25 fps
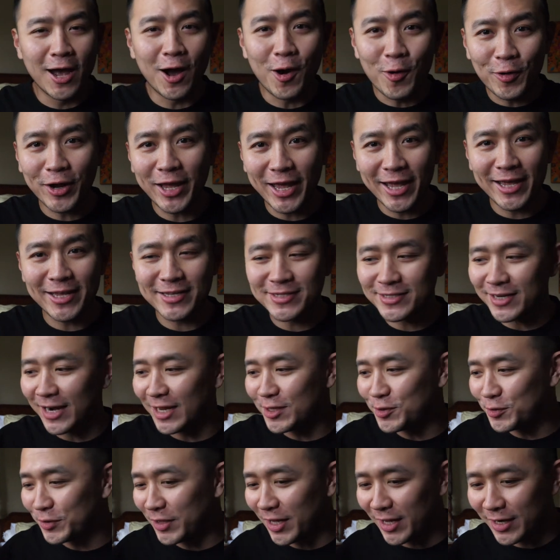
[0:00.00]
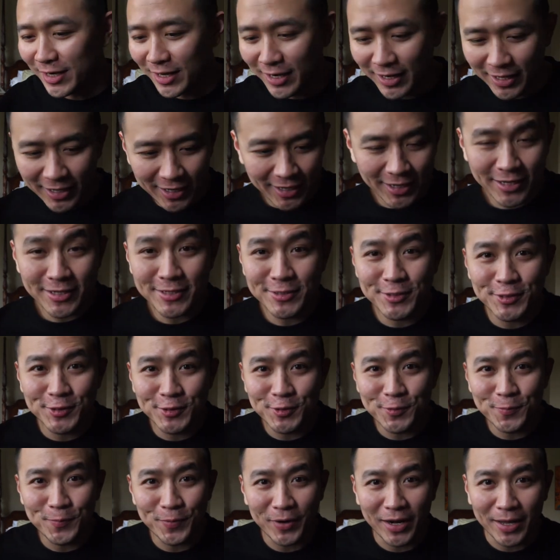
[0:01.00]
Oke, okay, selanjutnya adalah
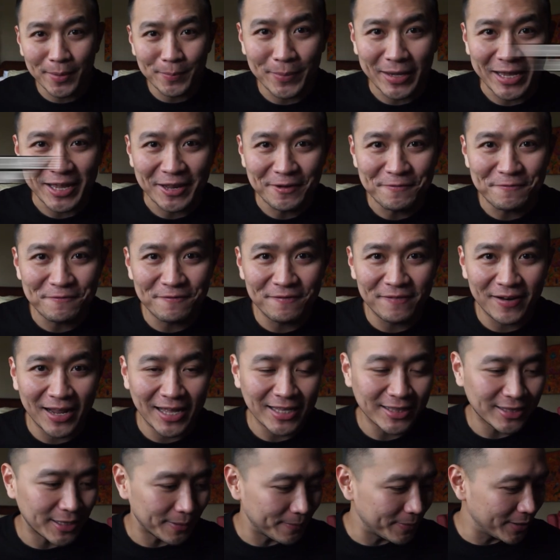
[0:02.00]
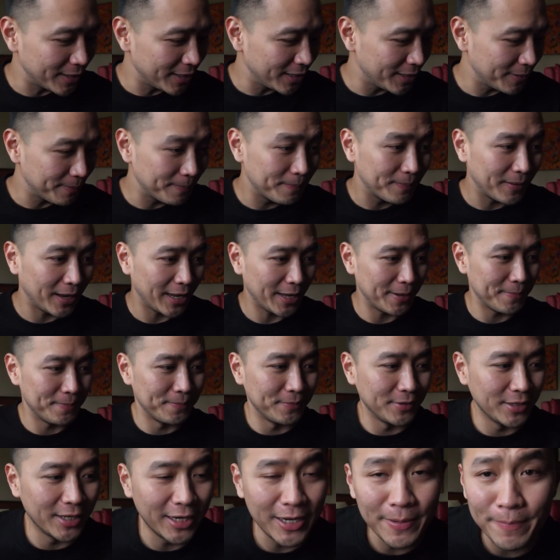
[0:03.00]
Supreme Inflatable
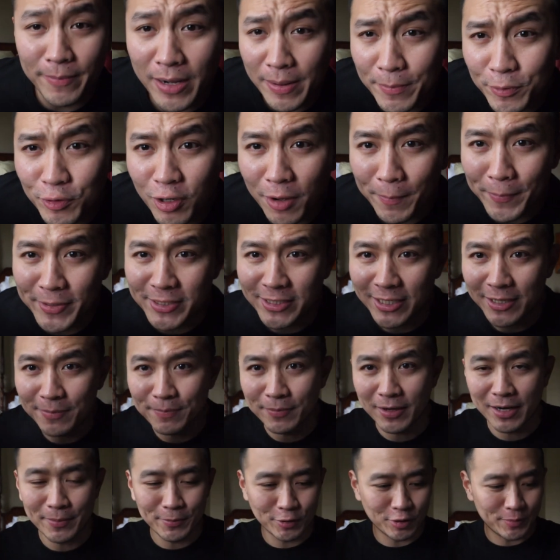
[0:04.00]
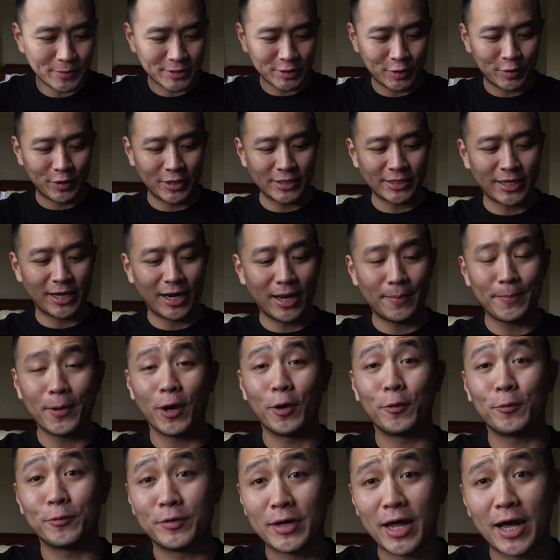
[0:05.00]
Blimp. Jadi blimp itu apa sih? Blimp itu bahasa Indonesia adalah
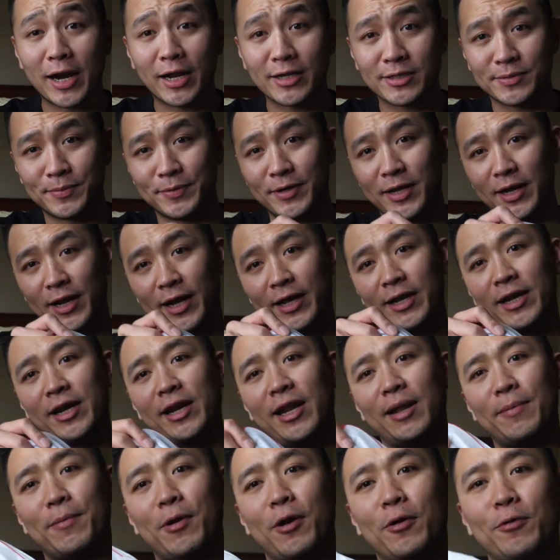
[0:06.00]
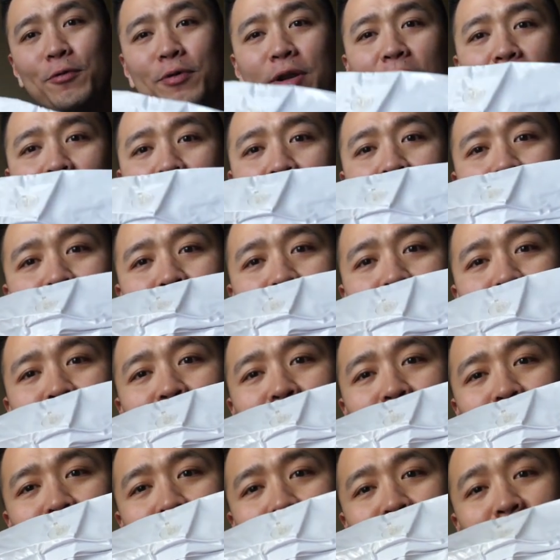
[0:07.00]
balon udara sebenarnya. Ini adalah balon udara yang
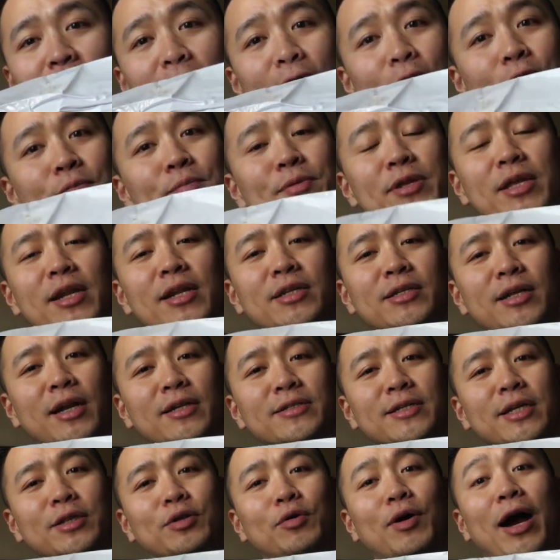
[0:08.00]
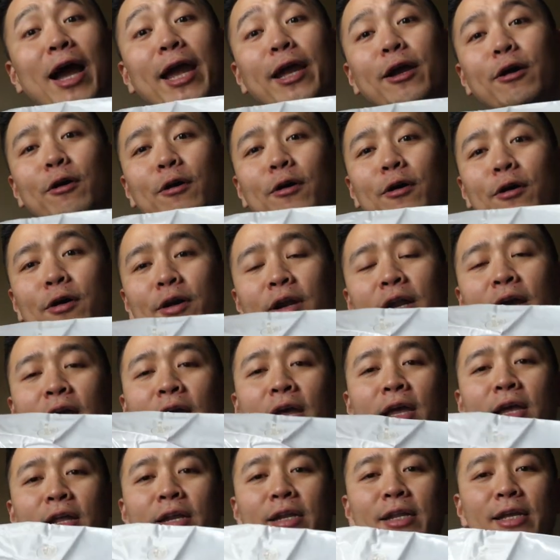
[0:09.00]
kita tahu menjadi salah satu ikon
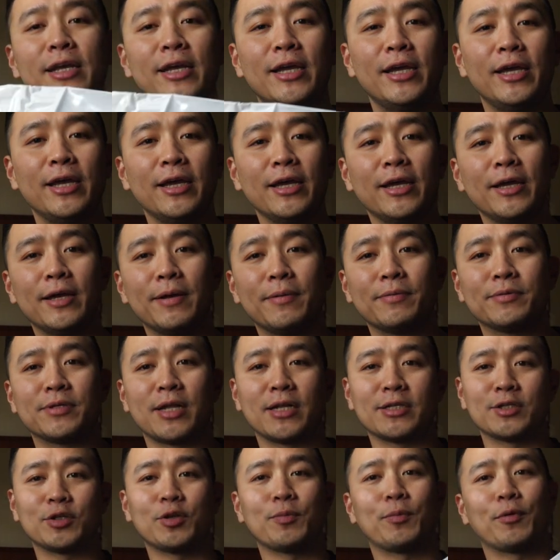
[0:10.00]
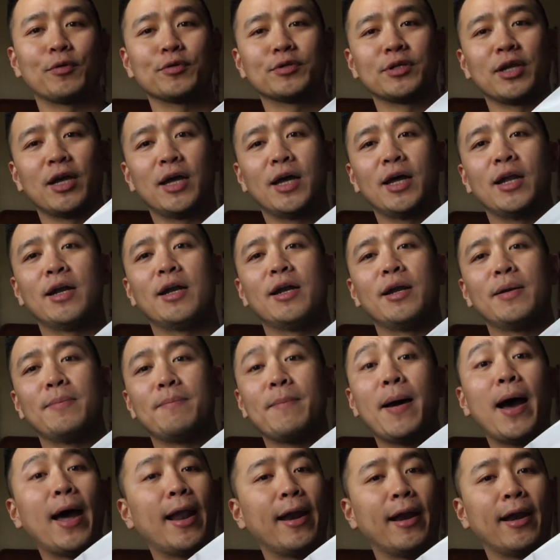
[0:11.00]
di salah satu perusahaan
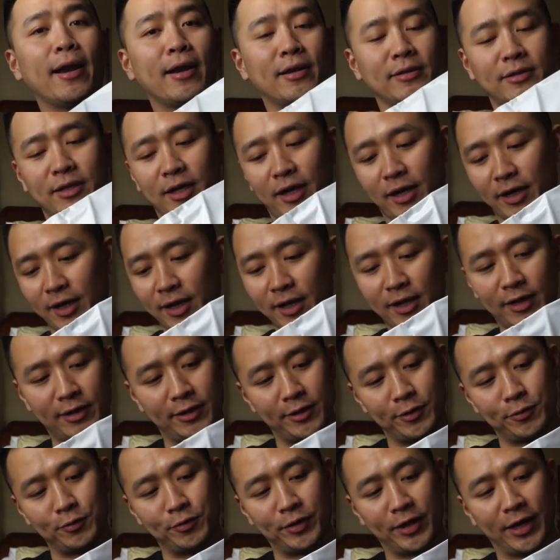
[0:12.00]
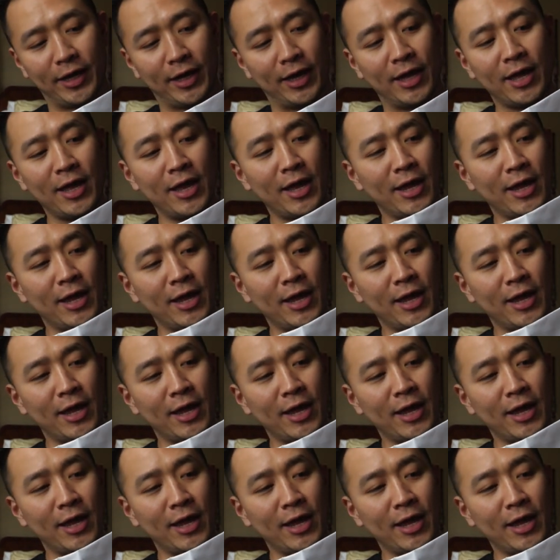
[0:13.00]
ban terkenal di dunia.